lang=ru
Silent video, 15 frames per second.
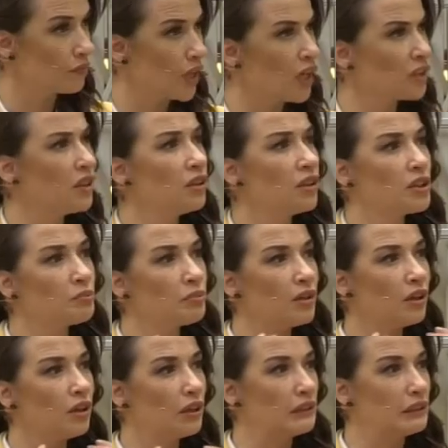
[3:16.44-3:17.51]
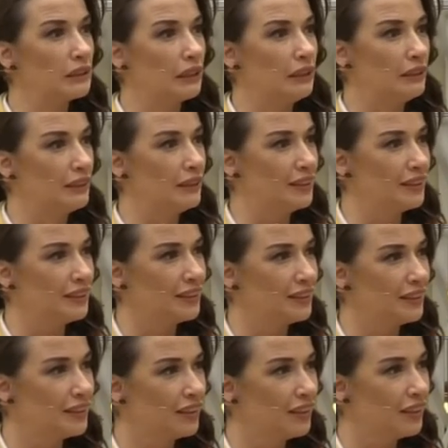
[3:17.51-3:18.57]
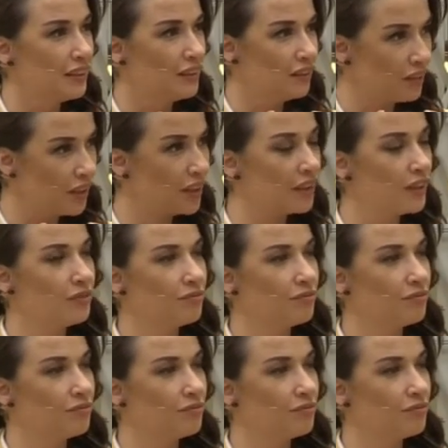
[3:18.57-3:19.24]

а еще говорят складочка в гортани. Гортань.